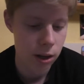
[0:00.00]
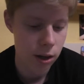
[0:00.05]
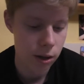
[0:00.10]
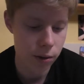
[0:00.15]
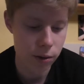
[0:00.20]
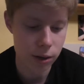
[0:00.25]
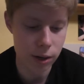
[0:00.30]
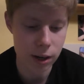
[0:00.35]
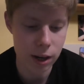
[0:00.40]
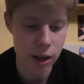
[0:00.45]

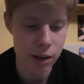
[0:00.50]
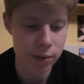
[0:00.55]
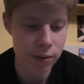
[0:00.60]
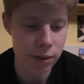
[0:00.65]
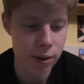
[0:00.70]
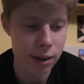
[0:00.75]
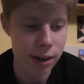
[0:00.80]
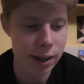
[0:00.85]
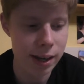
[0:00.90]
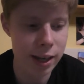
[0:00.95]
Und dann
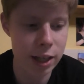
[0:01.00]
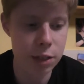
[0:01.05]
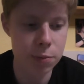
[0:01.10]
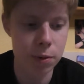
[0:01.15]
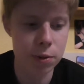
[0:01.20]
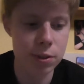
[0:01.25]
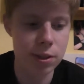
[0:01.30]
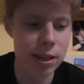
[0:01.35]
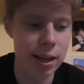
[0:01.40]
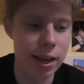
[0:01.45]
einfach
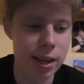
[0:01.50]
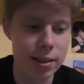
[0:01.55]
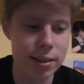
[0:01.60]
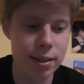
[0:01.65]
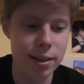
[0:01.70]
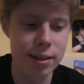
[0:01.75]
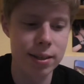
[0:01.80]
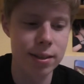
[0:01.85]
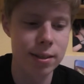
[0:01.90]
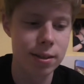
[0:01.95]
Xbox
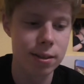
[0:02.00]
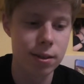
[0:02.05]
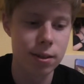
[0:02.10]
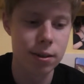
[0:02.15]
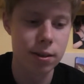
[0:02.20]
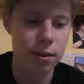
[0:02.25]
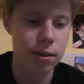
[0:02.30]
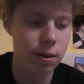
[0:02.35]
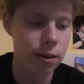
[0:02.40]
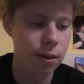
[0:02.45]
Classics.
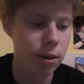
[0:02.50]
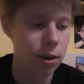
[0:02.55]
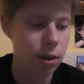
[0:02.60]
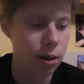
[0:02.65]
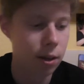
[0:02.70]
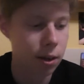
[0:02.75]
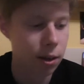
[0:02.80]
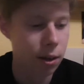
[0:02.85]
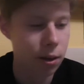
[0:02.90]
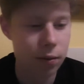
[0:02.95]

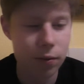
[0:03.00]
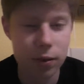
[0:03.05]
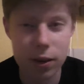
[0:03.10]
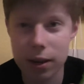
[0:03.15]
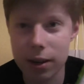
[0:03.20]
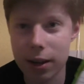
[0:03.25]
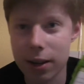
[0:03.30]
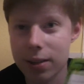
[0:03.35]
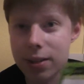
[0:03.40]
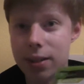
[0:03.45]
Wenn ihr
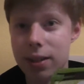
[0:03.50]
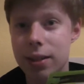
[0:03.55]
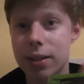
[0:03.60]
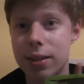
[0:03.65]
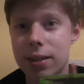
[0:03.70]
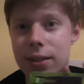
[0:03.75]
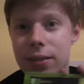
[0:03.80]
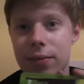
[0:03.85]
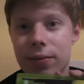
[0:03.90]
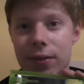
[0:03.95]
das
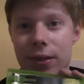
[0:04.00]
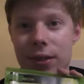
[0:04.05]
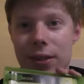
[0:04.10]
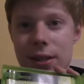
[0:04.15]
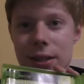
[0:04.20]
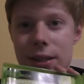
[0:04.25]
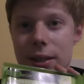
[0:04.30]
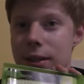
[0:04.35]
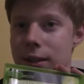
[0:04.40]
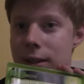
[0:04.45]
seht,
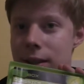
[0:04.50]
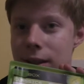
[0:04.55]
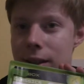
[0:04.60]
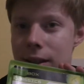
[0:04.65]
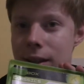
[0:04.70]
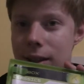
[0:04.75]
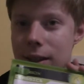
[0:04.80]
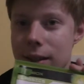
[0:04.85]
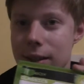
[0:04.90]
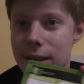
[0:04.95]
wisst ihr,
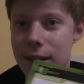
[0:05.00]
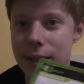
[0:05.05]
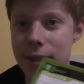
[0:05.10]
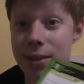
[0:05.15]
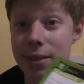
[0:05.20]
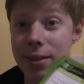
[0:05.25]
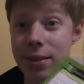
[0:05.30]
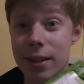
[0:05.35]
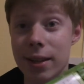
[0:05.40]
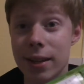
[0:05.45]

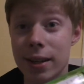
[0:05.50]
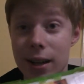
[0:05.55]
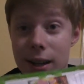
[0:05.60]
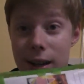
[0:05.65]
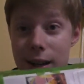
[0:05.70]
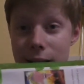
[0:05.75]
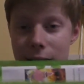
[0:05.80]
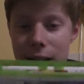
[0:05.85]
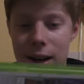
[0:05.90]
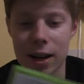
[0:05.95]
das Ding
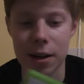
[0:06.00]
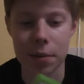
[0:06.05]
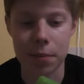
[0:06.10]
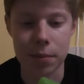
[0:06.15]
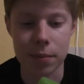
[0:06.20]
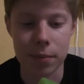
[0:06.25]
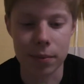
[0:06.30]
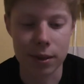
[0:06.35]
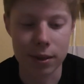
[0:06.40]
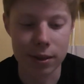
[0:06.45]

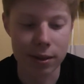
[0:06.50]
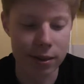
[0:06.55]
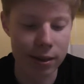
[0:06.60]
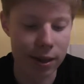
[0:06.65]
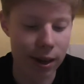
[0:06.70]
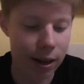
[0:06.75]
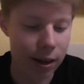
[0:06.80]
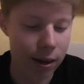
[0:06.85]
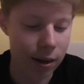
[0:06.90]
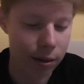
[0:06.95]
kam
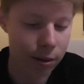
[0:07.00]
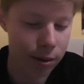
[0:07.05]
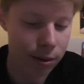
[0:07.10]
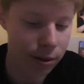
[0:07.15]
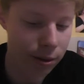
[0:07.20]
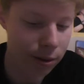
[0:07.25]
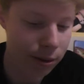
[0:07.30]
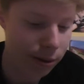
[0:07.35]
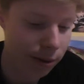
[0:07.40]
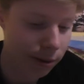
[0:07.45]

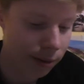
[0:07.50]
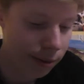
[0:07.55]
daraus.